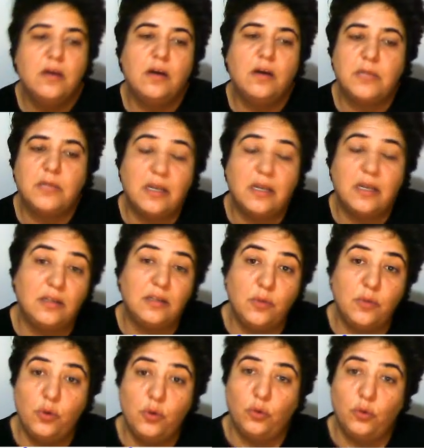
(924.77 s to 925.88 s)
Ama genelde
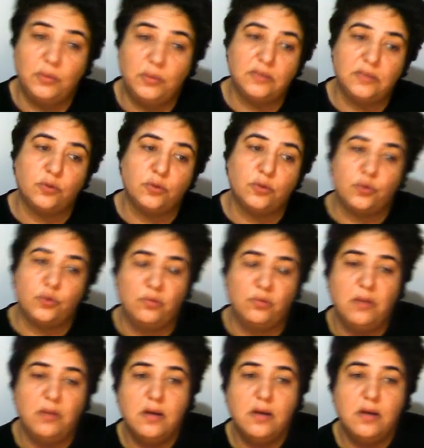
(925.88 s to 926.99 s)
böyle olmadığını görüyorum.
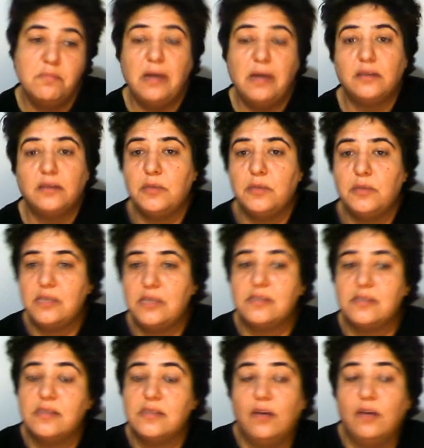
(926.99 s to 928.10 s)
Belki de bir
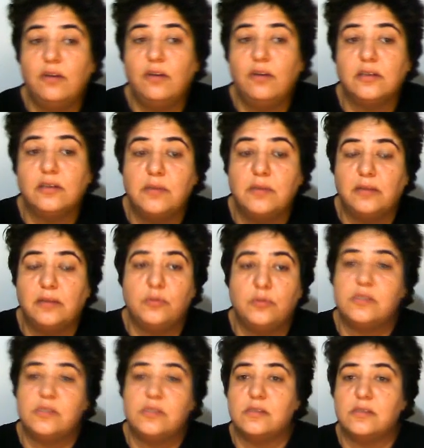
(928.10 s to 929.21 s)
istisna vardır. Ben de bu
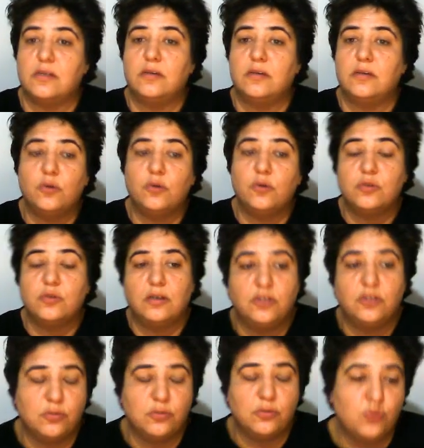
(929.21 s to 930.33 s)
istisnayı gözden
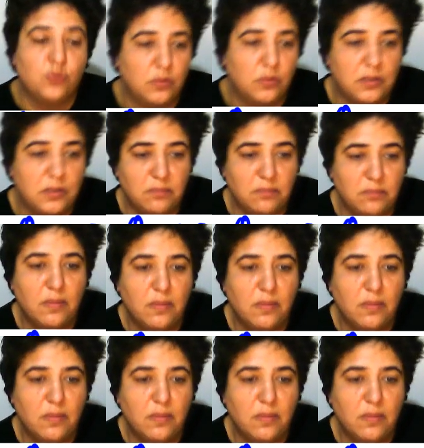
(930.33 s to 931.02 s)
kaçırmış olabilirim.